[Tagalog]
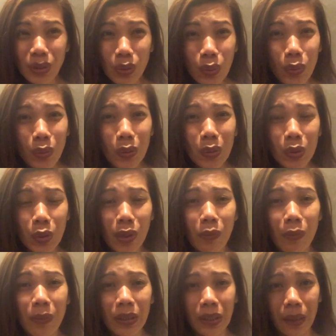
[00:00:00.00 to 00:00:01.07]
kung gugustuhin
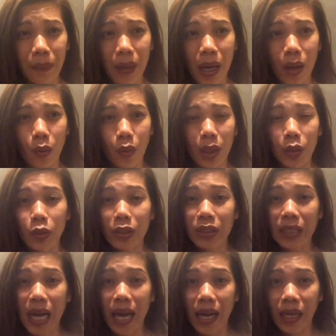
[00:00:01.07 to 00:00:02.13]
mo magtrabaho, katulad
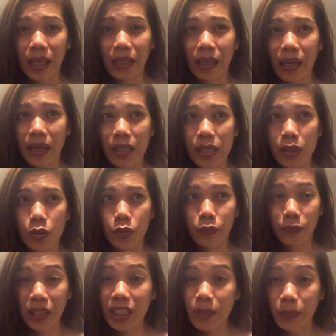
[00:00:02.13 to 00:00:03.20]
sa akin guys, yung
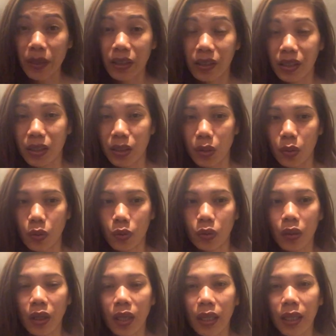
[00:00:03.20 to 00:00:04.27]
experience
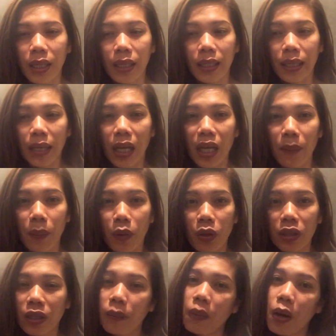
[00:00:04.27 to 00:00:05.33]
ko, naghanap ako
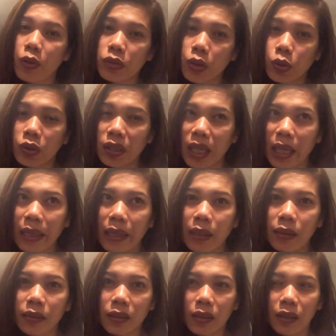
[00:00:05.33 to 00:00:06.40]
ng trabaho sa
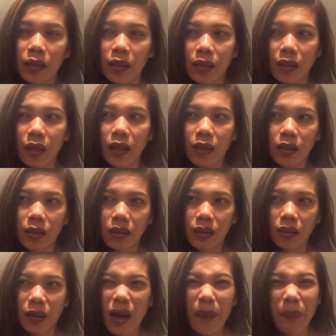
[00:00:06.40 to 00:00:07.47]
hotel,
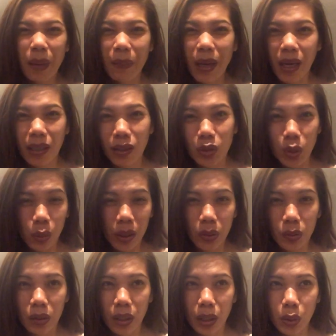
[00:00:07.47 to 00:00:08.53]
uh, ang baba lang ng
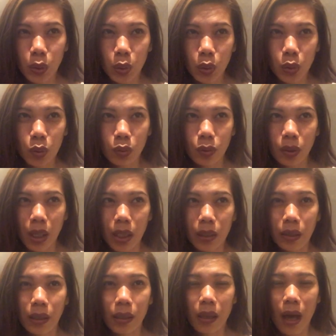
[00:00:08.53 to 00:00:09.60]
sweldo nila doon at
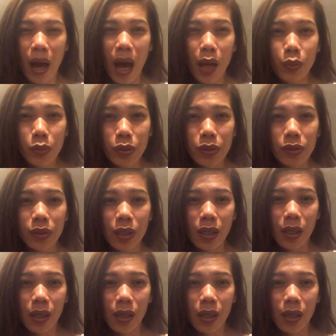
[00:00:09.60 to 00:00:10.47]
halos